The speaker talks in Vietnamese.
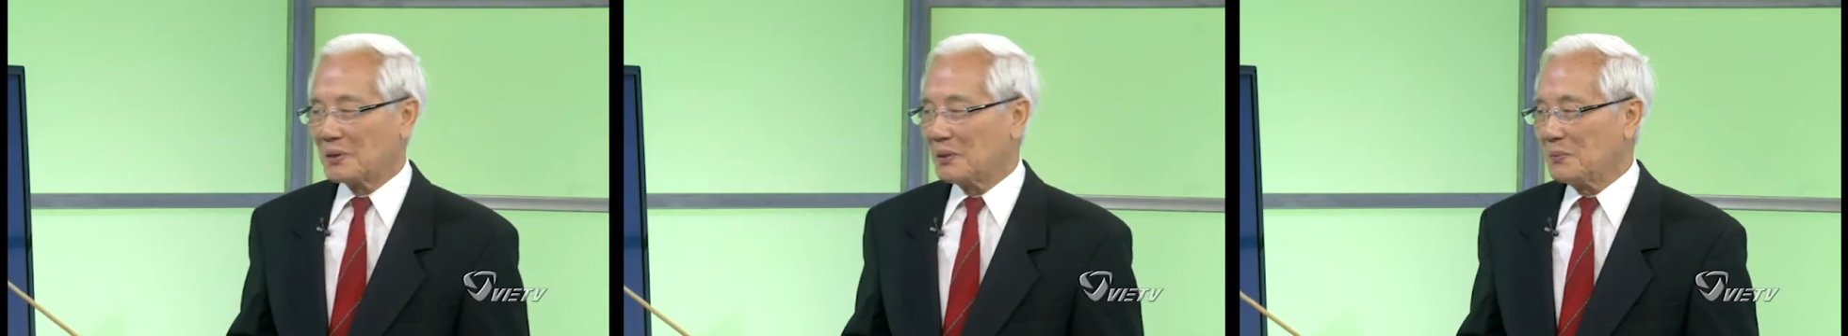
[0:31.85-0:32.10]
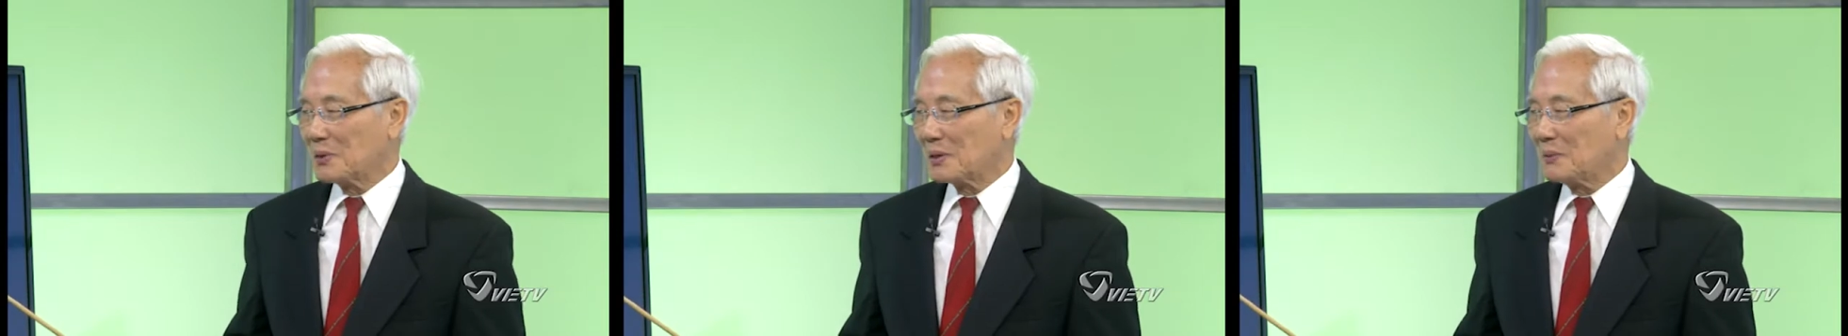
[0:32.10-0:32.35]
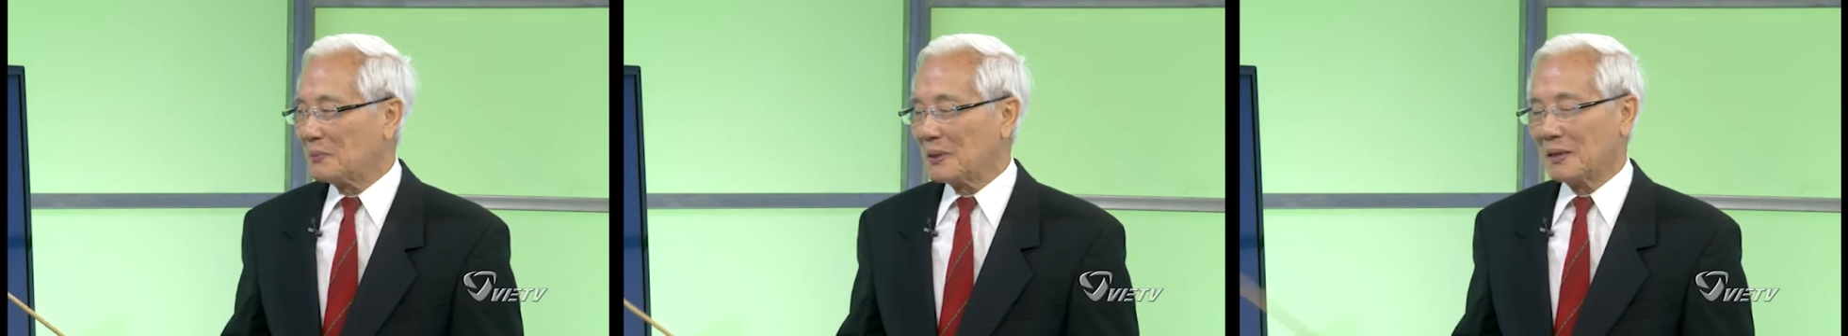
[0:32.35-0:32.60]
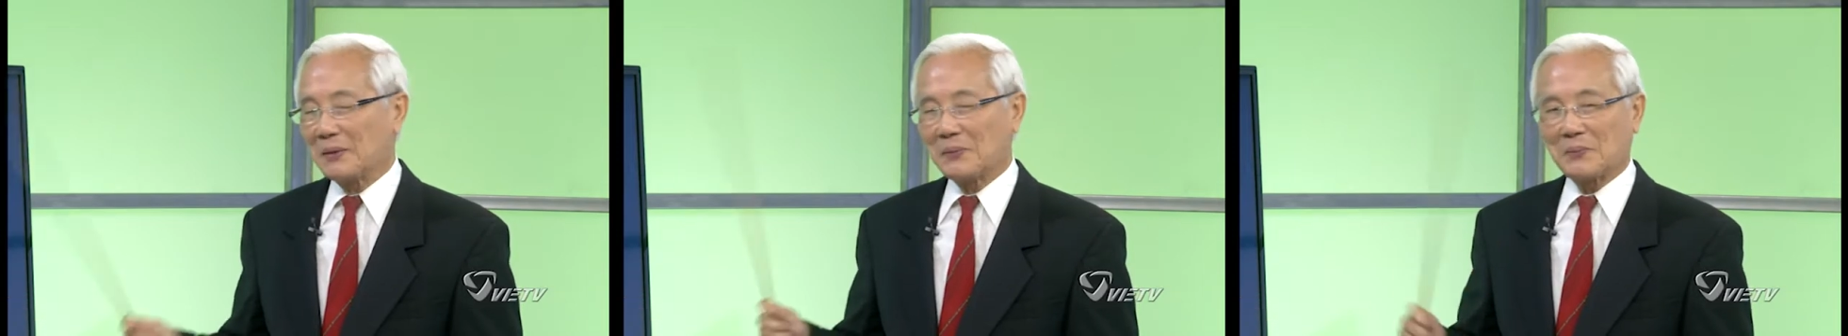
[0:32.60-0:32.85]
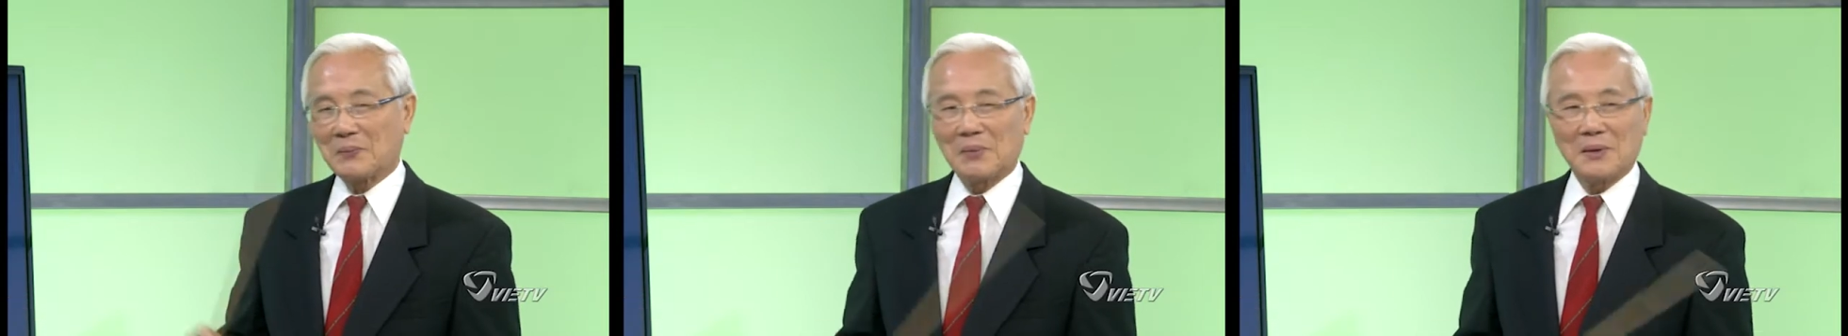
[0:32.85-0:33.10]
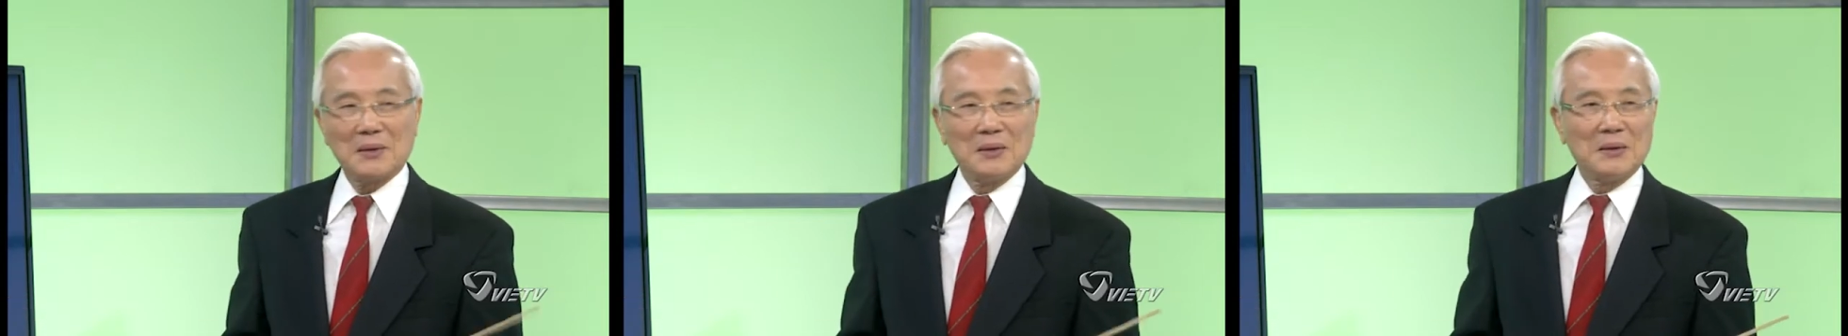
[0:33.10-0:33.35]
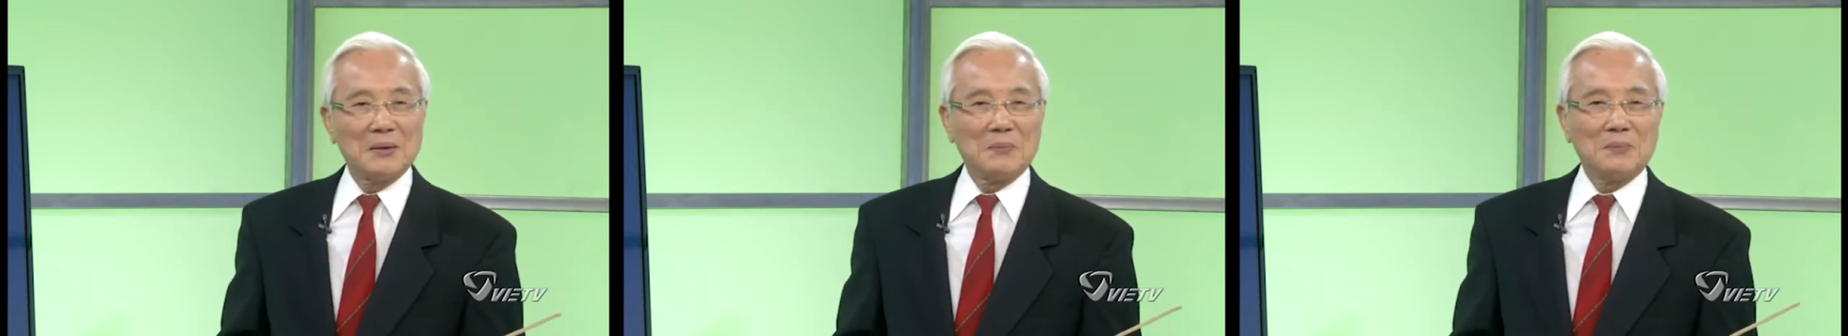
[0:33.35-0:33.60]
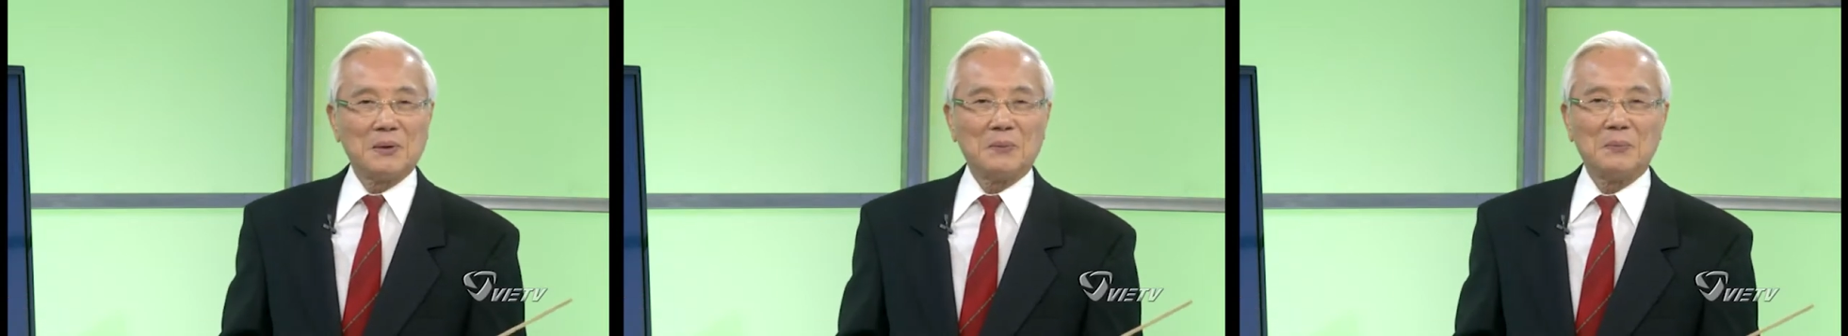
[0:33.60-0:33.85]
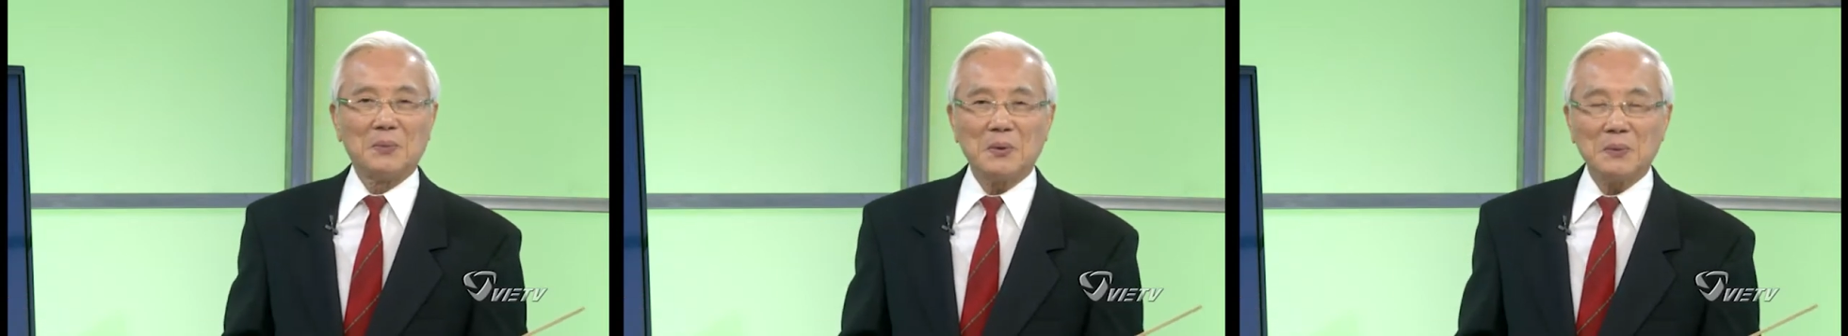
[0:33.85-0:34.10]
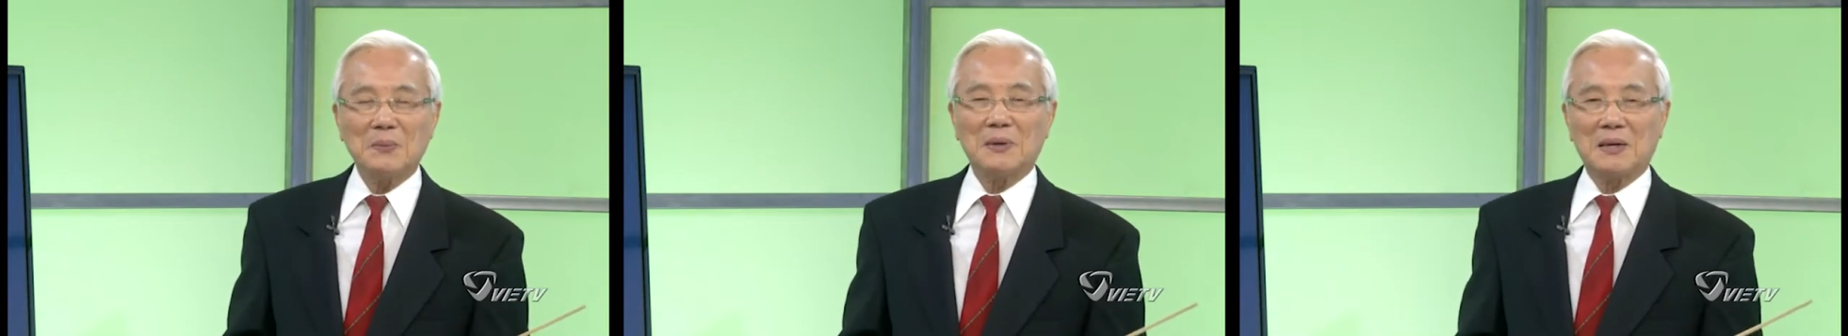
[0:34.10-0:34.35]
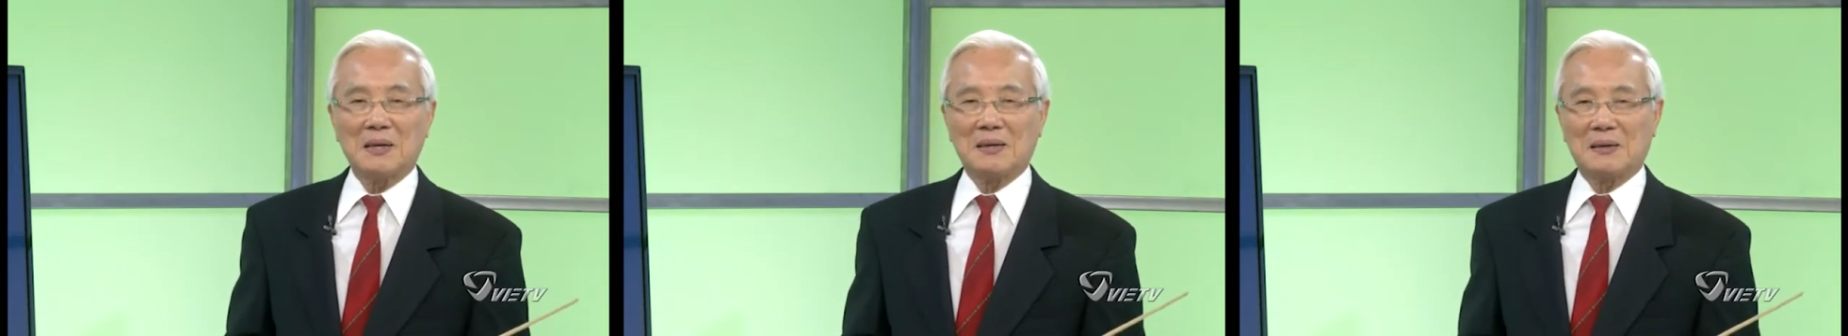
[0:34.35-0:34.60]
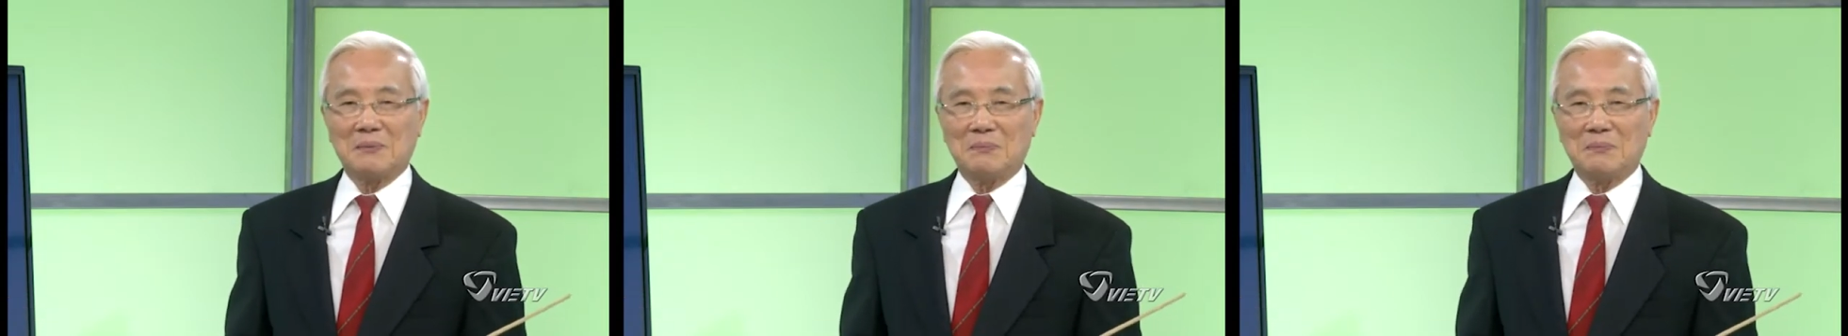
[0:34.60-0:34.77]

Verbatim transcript: tới một cái bệnh mà mỗi một lần